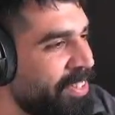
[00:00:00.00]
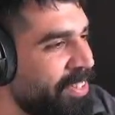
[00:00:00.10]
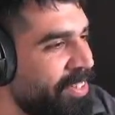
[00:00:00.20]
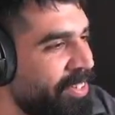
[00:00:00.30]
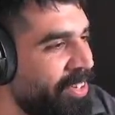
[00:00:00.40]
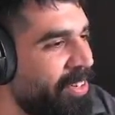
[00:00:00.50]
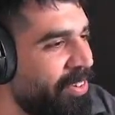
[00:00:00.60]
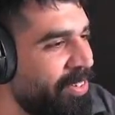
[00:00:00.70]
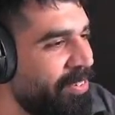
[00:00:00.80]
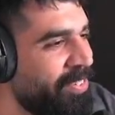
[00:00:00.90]
حلو
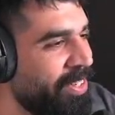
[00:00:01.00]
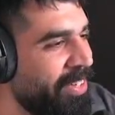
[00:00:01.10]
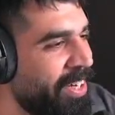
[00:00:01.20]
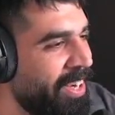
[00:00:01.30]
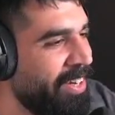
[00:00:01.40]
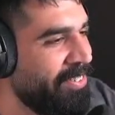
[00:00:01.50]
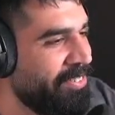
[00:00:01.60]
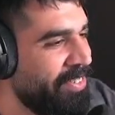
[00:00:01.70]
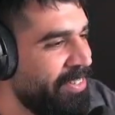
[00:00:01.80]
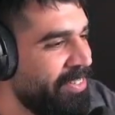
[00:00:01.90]
حلو مسوينه حلو
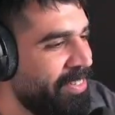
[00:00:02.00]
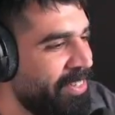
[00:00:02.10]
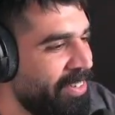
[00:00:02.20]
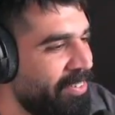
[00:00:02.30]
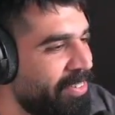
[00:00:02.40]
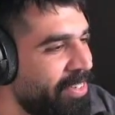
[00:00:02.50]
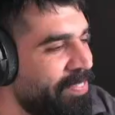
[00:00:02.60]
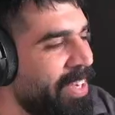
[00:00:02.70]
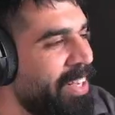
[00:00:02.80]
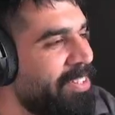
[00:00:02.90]
حلو
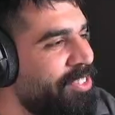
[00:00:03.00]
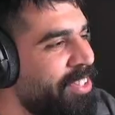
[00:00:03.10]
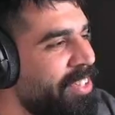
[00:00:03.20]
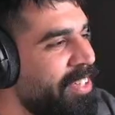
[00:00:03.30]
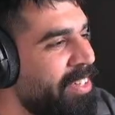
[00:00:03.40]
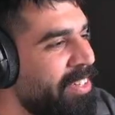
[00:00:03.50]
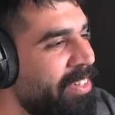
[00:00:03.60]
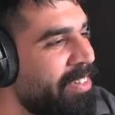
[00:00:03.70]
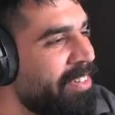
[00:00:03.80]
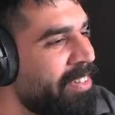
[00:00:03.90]
يبين شي
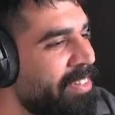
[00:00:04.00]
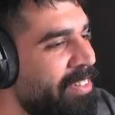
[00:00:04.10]
آه،